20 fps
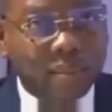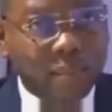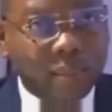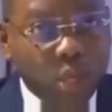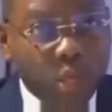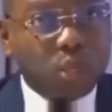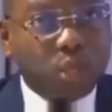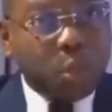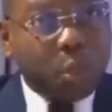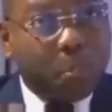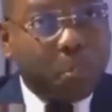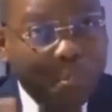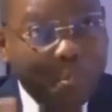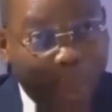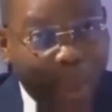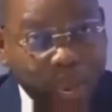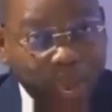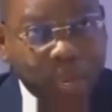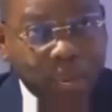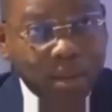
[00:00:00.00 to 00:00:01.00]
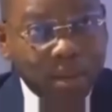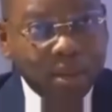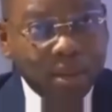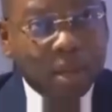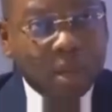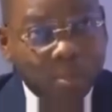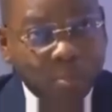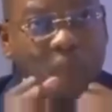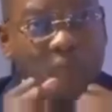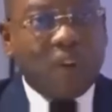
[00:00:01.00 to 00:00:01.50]
je paye
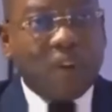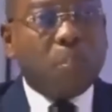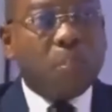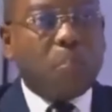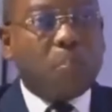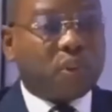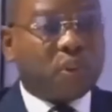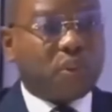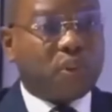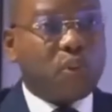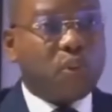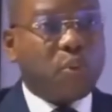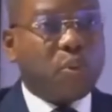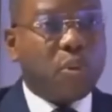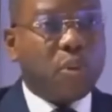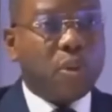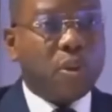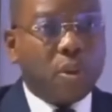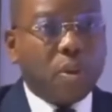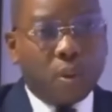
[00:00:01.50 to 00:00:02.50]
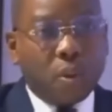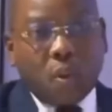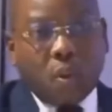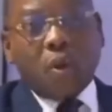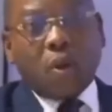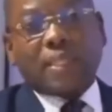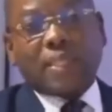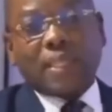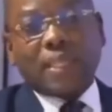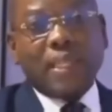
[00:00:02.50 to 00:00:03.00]
pour faire une procédure
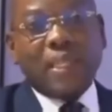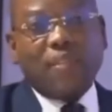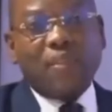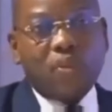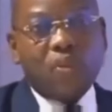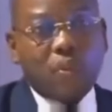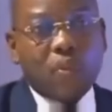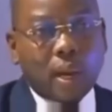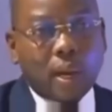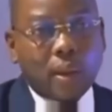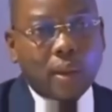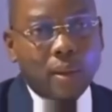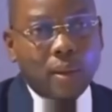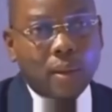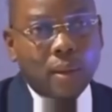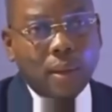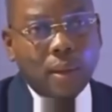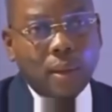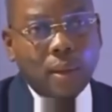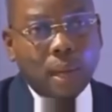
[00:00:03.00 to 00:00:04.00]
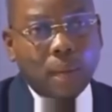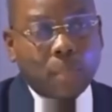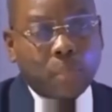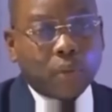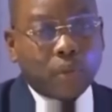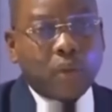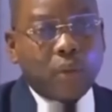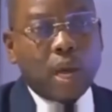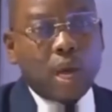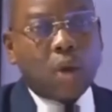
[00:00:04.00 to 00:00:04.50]
contre ces individus-là. La
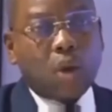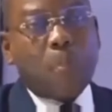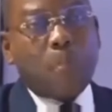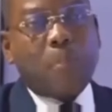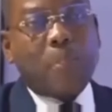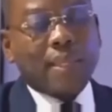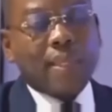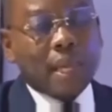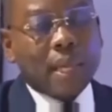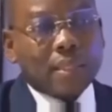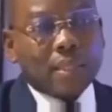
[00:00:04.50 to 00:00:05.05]
procédure est encore pendante